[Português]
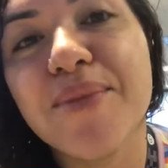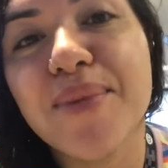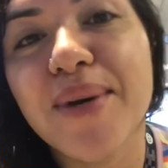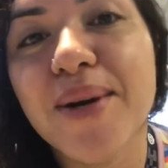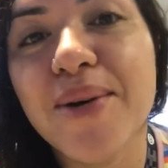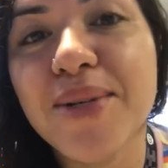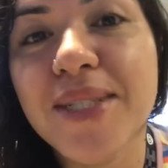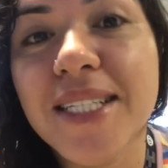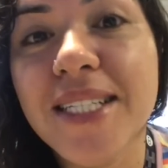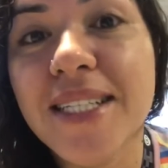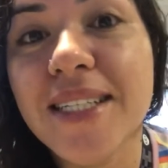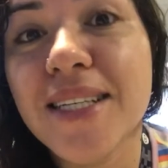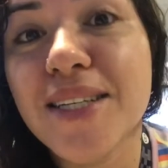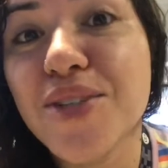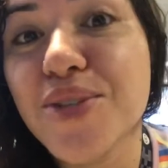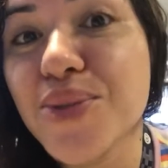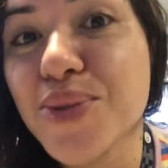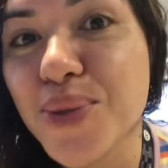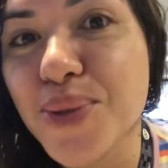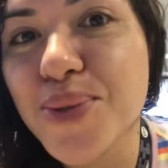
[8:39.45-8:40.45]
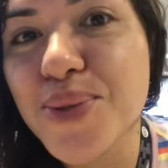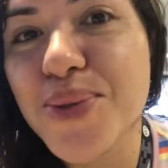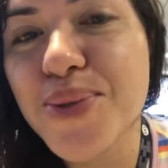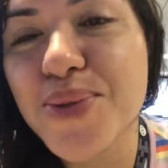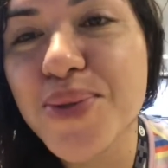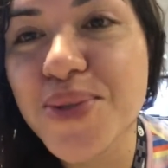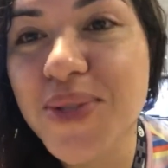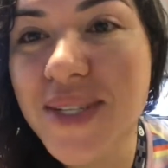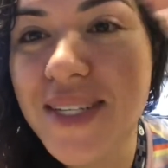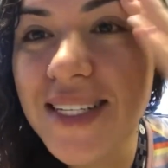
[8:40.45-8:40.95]
minha rotina de todos
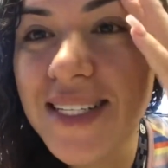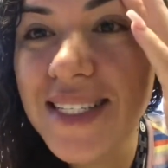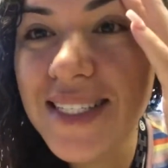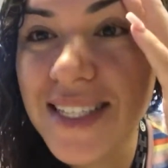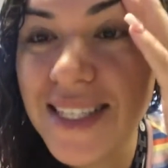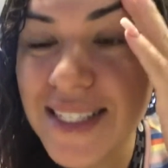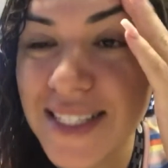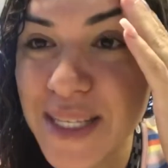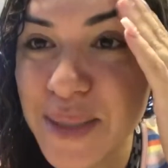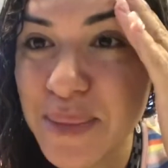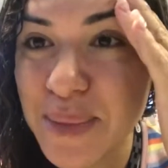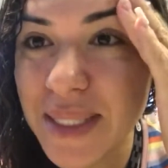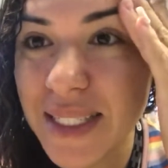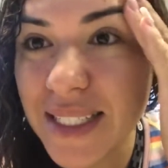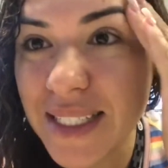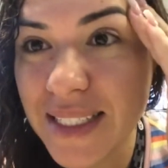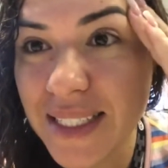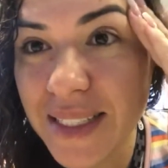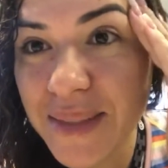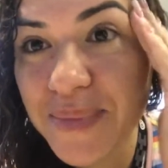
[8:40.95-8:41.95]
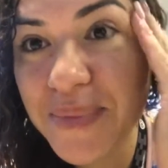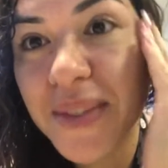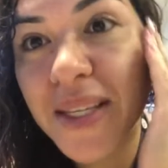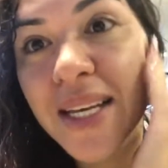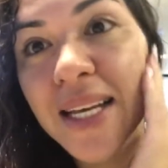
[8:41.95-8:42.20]
os dias da semana.